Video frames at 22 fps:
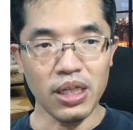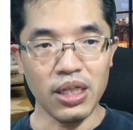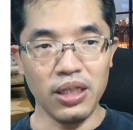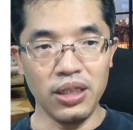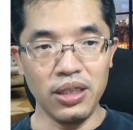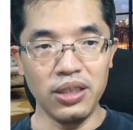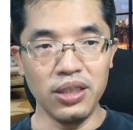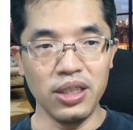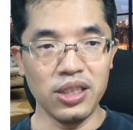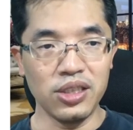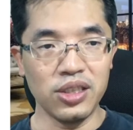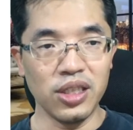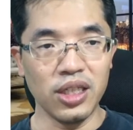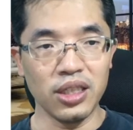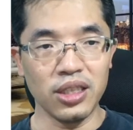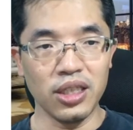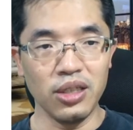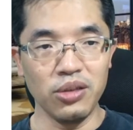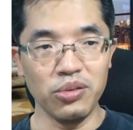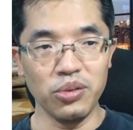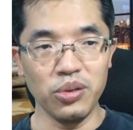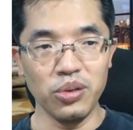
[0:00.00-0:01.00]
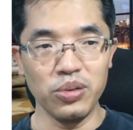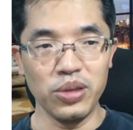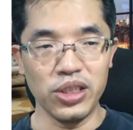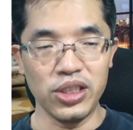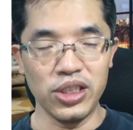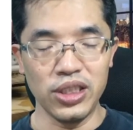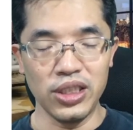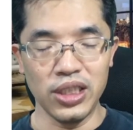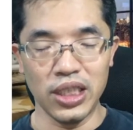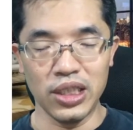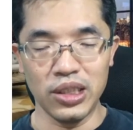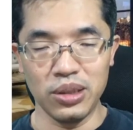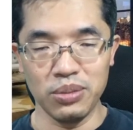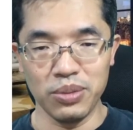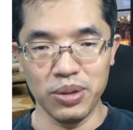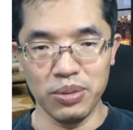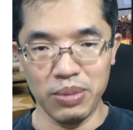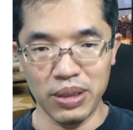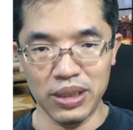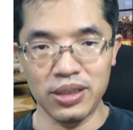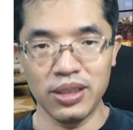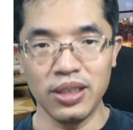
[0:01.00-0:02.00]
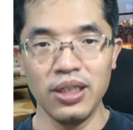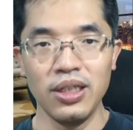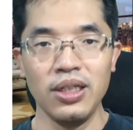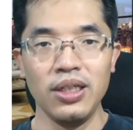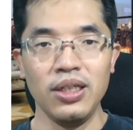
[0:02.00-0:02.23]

いいねしていただけると嬉しいなと思います。